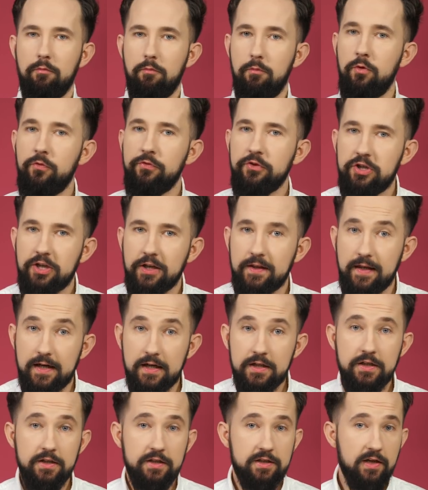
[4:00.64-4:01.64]
Mówi się
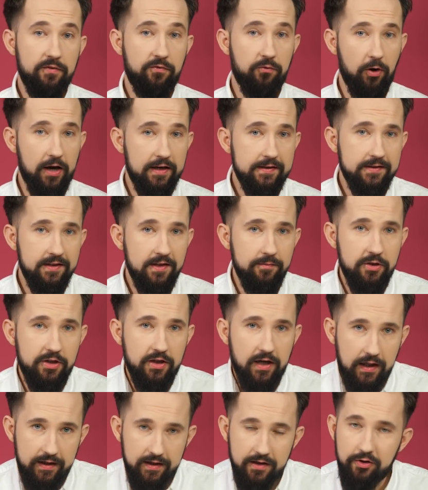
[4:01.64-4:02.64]
też, że własne
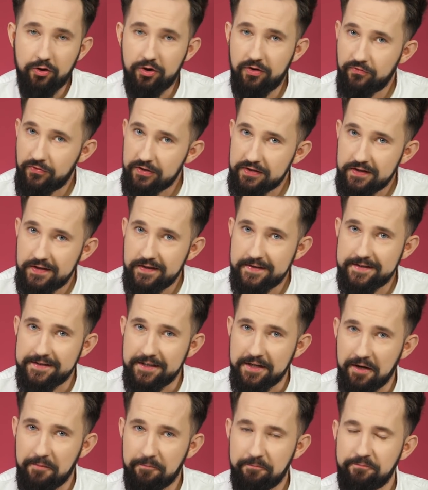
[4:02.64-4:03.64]
mieszkanie to
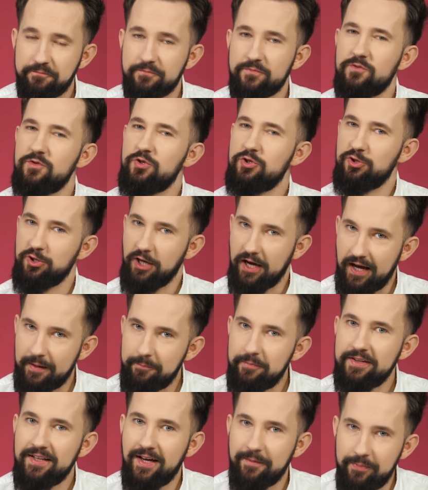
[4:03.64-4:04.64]
inwestycja. Czy
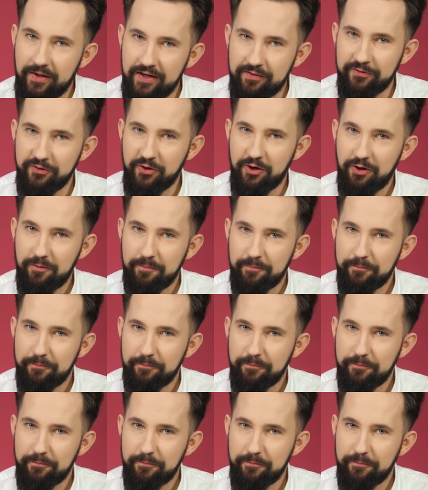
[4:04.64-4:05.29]
aby na pewno?